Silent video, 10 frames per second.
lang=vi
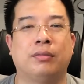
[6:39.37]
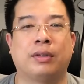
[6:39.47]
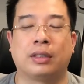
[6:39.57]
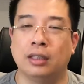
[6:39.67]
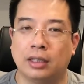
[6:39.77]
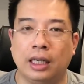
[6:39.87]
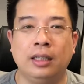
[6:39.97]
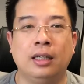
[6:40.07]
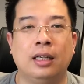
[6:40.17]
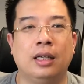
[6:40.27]
và tự tin.
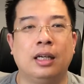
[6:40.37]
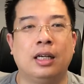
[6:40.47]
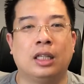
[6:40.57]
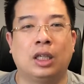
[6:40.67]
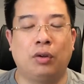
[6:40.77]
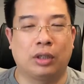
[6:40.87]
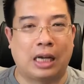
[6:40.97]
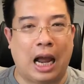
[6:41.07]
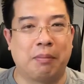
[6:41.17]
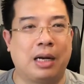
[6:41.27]
Thế còn
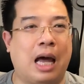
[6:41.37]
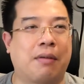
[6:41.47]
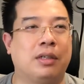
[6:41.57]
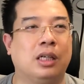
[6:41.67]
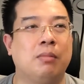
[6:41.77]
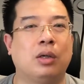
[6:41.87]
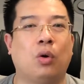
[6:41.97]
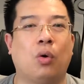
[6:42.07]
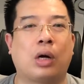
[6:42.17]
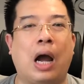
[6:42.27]
càng mà đạt vào những cái mức
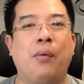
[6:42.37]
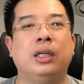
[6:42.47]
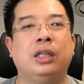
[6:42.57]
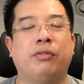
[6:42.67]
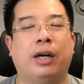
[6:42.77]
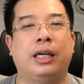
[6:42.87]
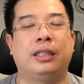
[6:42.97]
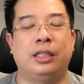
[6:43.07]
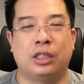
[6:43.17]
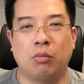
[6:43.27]
độ cao hơn như vậy
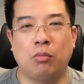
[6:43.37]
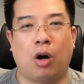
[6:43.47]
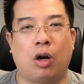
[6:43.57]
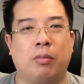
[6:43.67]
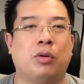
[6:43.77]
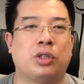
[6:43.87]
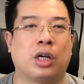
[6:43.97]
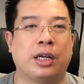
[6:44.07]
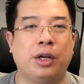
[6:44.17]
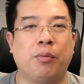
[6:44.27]
thì trông họ bắt đầu trở
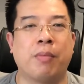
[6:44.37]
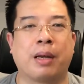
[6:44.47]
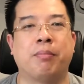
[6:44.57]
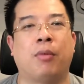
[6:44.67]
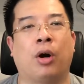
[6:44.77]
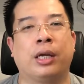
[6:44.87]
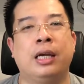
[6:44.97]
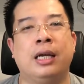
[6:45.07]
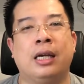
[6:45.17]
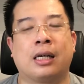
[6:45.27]
nên nó mệt mỏi,
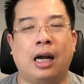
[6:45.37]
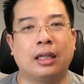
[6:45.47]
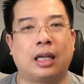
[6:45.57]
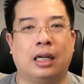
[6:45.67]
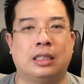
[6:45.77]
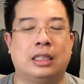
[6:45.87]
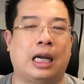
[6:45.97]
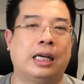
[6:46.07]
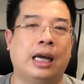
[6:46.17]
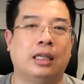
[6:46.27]
căng thẳng,
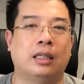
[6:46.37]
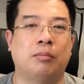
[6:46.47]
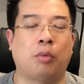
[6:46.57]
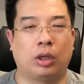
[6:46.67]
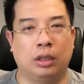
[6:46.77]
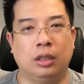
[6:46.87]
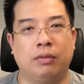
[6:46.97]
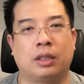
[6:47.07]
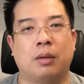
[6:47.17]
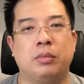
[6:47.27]
chán ghét mọi thứ,
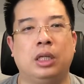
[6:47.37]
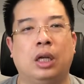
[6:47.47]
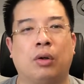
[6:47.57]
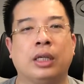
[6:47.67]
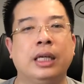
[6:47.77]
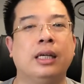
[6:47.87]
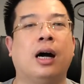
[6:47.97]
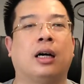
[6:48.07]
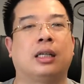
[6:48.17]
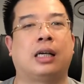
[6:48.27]
và thậm chí là còn nghi
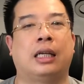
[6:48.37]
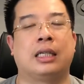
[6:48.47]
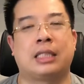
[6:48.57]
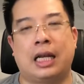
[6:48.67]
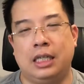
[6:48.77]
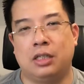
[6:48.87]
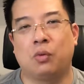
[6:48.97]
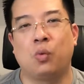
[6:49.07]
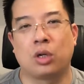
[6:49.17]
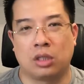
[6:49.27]
ngờ tất cả những giá trị trong
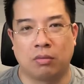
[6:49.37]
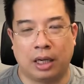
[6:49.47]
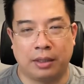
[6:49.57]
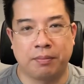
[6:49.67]
cuộc sống này.